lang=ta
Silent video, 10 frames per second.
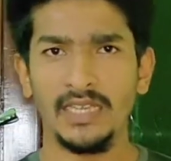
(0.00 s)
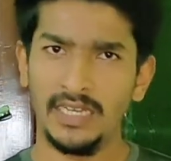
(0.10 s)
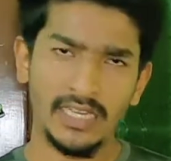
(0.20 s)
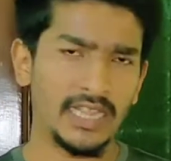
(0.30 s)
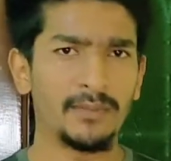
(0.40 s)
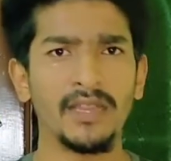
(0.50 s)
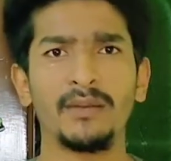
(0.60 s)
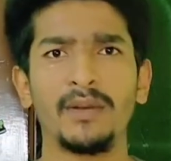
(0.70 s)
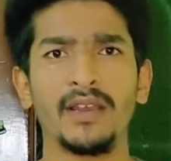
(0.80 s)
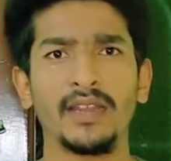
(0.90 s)
நான் அதை அப்படி
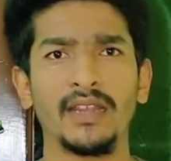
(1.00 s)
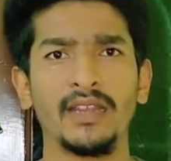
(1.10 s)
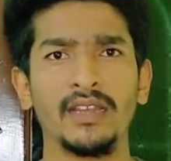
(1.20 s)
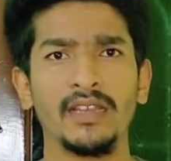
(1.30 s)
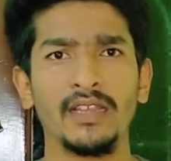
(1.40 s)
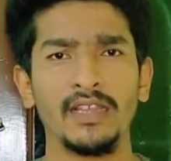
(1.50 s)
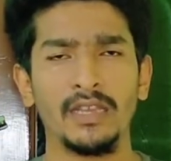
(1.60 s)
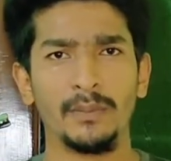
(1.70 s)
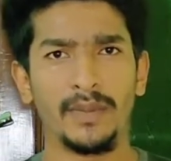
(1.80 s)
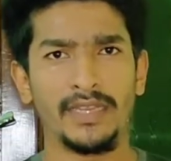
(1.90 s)
தான் பார்க்குறேன்
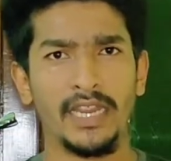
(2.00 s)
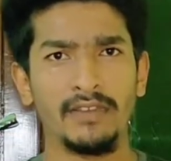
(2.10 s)
பதினேழு